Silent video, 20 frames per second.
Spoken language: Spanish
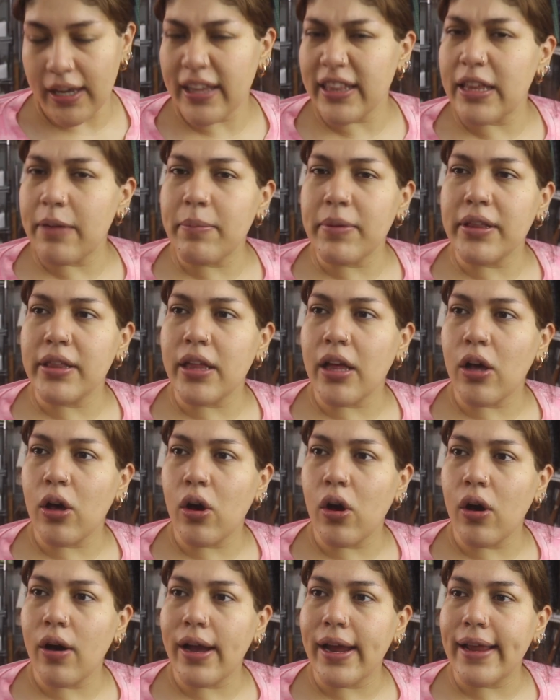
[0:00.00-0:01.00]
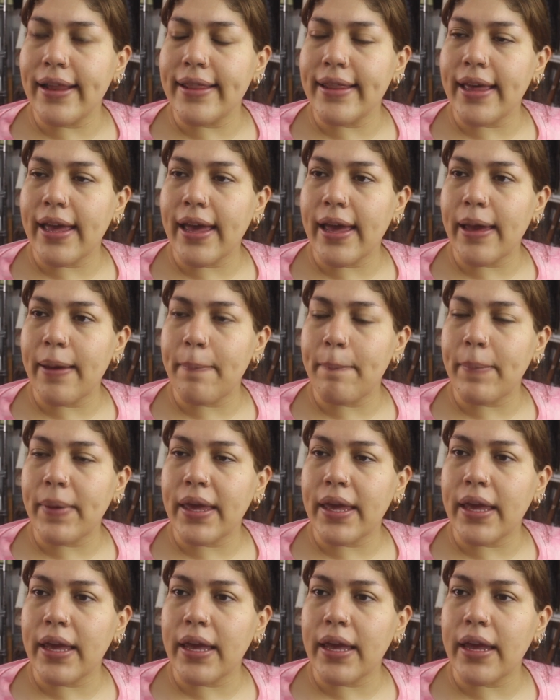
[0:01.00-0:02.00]
Y también tengo el de
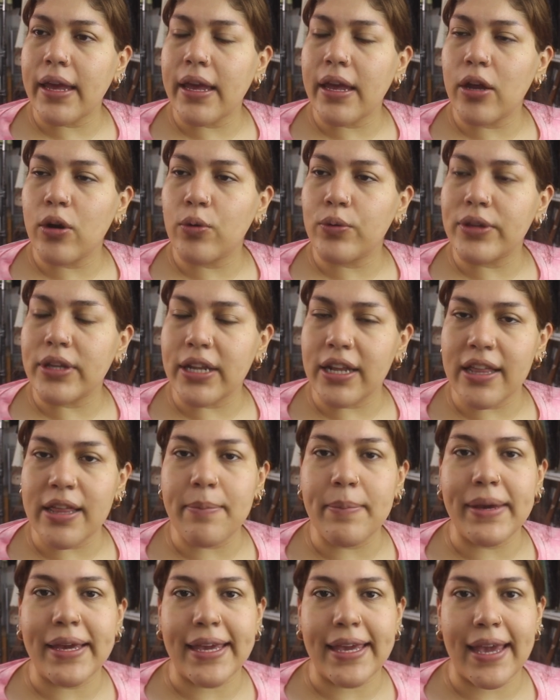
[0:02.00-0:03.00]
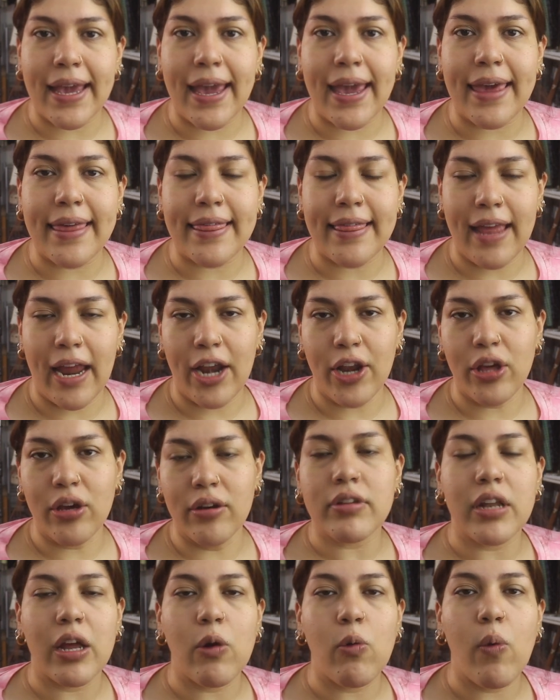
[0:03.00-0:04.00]
mi rutina de maquillaje
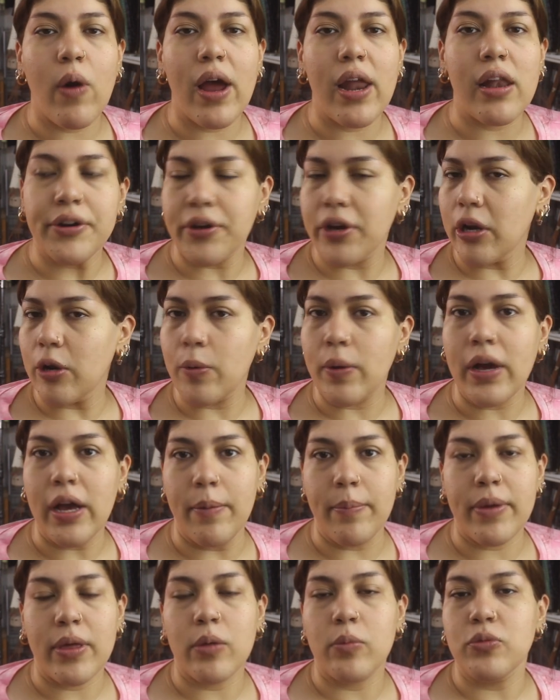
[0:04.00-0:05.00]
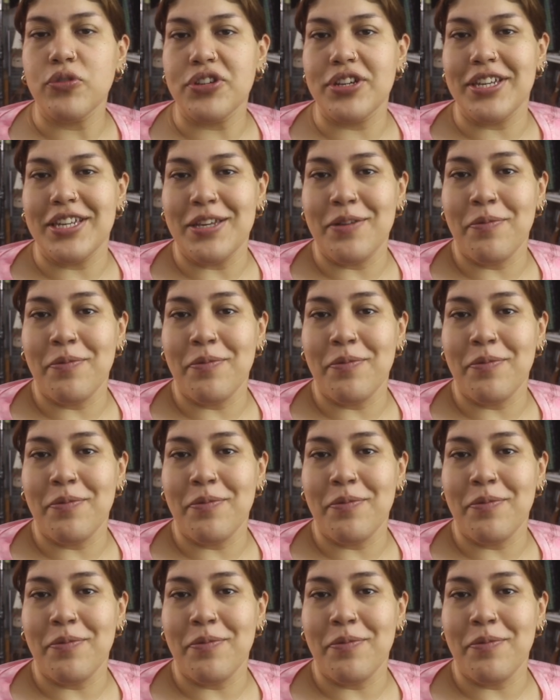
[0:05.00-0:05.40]
diario, la cual creo que no ha cambiado muchísimo.